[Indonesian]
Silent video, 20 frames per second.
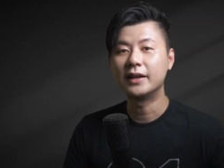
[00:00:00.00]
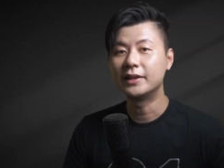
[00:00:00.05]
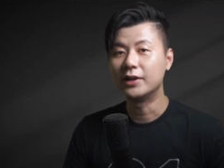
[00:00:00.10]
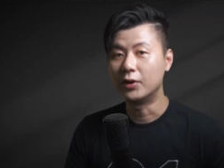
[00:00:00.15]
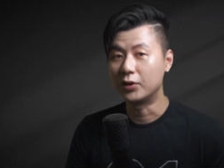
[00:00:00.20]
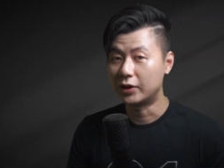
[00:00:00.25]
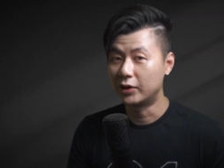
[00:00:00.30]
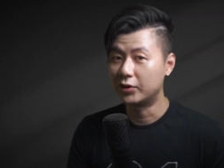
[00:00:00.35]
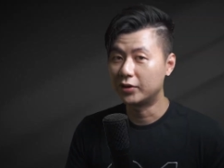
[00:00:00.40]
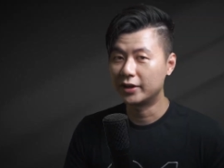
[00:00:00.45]

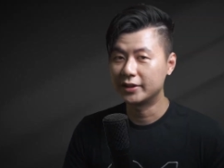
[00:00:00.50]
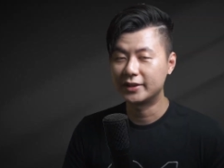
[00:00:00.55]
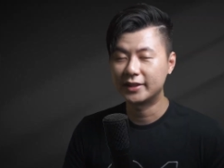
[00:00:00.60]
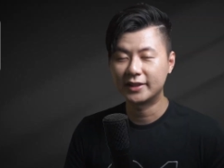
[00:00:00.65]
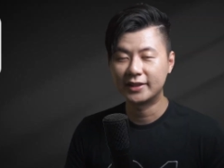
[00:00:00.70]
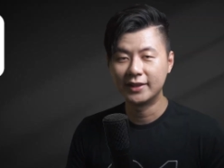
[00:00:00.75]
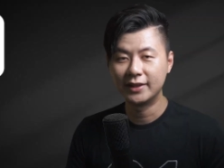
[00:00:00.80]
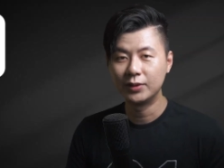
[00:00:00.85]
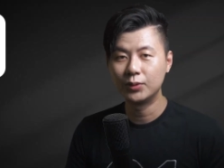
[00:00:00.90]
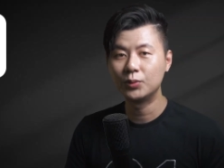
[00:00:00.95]
ada orang-orang
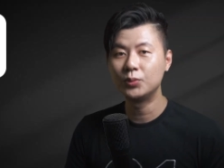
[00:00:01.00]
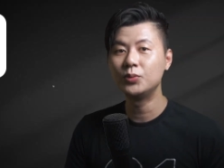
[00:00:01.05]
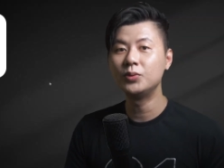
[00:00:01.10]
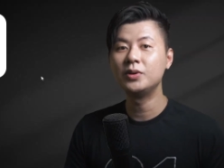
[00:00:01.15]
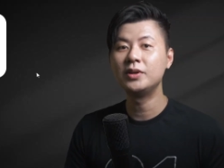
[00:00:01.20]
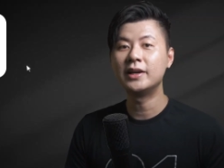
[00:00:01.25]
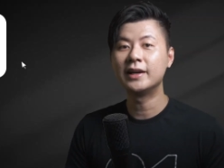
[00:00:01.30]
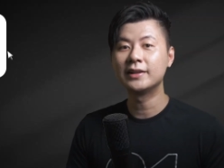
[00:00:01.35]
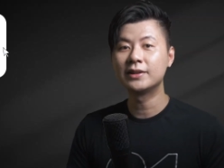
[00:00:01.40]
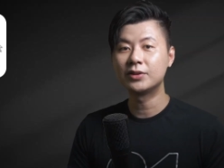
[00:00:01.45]
tertentu
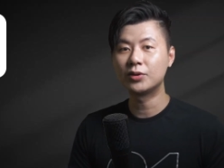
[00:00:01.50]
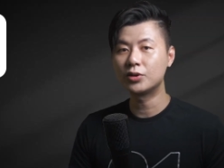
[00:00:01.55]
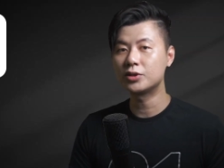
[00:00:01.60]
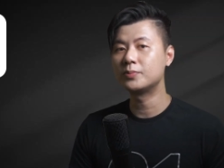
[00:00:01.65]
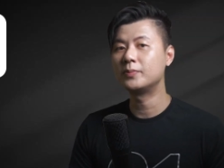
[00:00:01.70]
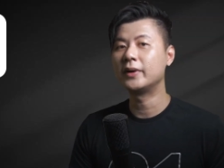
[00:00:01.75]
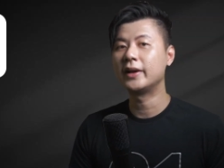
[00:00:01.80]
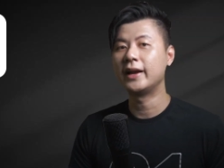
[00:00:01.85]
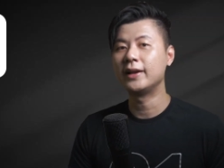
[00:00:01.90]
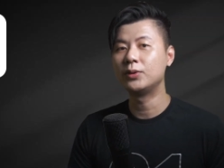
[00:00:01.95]
yang terus
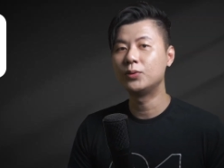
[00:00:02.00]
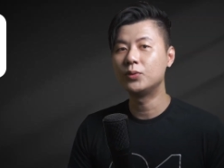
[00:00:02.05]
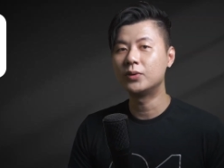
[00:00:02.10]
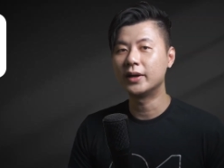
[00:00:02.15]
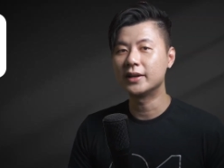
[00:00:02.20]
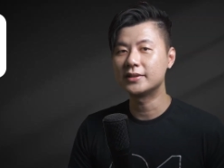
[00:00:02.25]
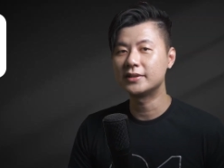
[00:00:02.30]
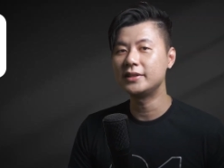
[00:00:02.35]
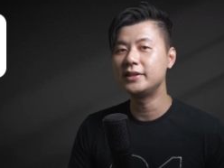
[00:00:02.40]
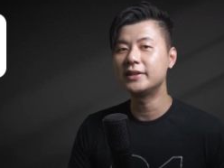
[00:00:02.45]

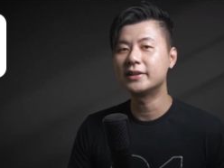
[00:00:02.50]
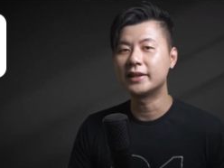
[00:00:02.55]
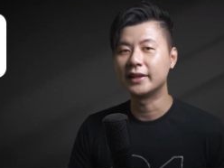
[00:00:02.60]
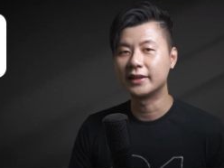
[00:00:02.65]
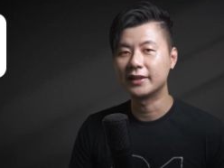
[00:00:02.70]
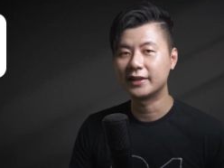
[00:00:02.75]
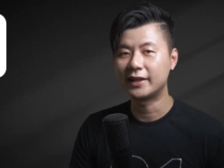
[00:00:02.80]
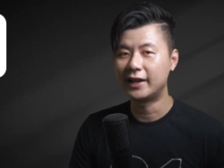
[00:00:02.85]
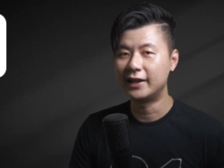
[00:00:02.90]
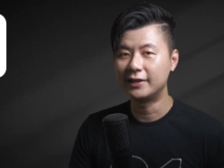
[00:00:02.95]
mengedukasi
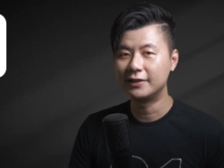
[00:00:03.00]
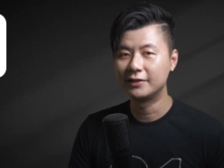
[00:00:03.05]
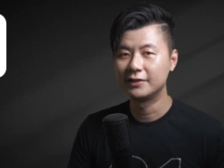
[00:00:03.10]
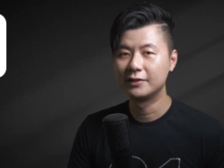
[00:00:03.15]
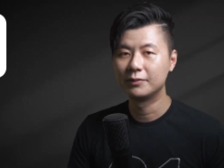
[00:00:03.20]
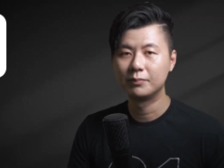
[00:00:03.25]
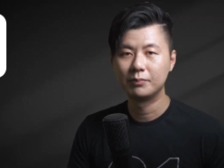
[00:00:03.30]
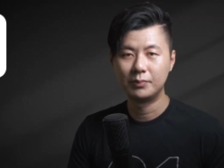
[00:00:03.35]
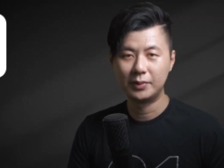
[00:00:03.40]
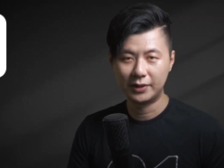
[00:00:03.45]
tentang
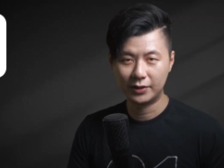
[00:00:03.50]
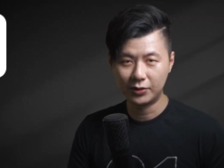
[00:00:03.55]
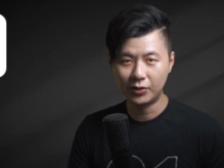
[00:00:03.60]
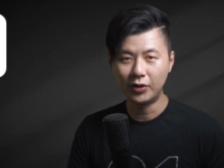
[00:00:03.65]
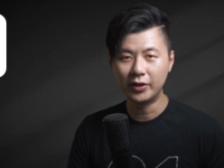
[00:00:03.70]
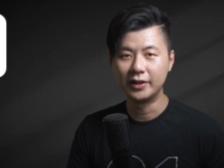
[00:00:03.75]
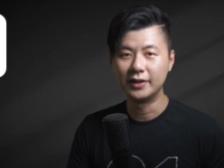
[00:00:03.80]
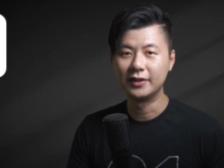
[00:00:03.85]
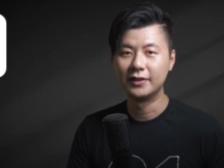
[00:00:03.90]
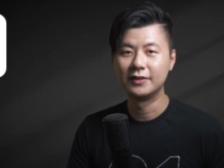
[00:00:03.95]

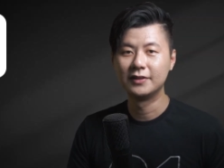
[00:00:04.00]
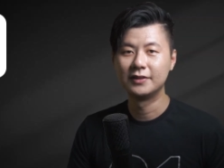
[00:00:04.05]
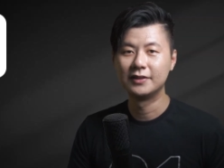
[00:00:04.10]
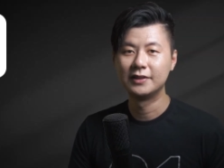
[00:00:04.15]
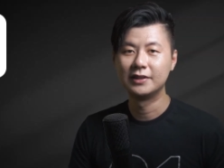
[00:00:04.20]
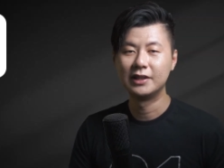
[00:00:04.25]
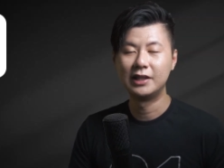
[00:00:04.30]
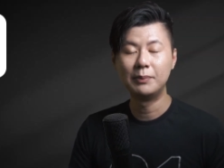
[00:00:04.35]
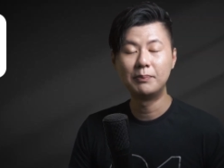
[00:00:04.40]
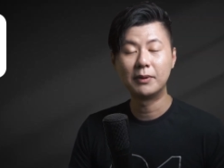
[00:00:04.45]
Bitcoin
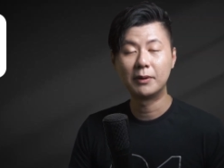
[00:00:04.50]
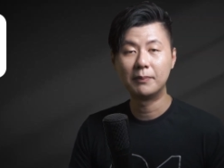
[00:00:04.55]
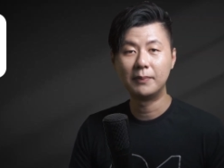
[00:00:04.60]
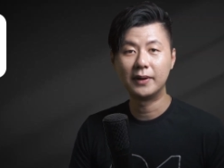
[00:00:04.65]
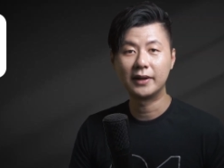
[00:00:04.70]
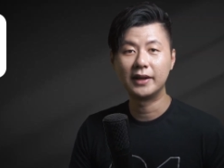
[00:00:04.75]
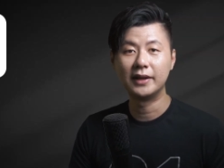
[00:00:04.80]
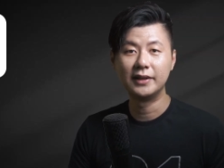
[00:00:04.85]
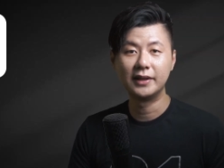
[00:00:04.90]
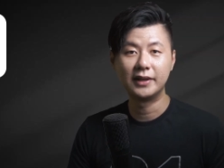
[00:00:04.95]
di
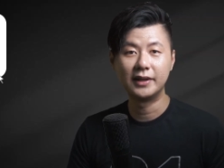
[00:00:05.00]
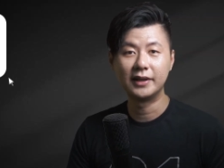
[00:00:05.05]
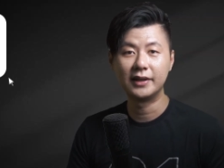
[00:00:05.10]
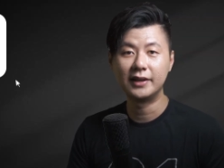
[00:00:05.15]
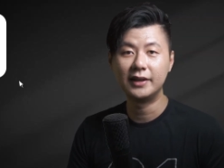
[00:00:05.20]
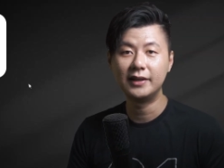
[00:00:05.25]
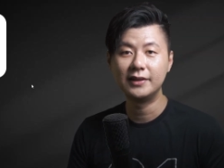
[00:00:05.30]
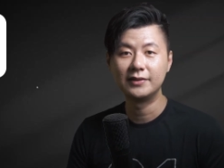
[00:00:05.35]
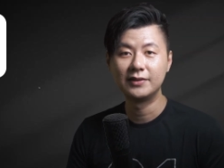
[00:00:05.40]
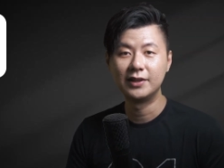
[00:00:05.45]
berbagai
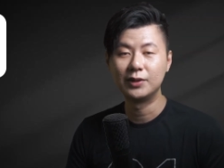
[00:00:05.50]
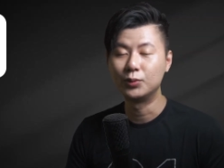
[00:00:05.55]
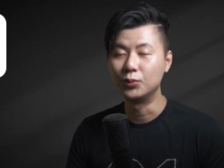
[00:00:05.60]
negara di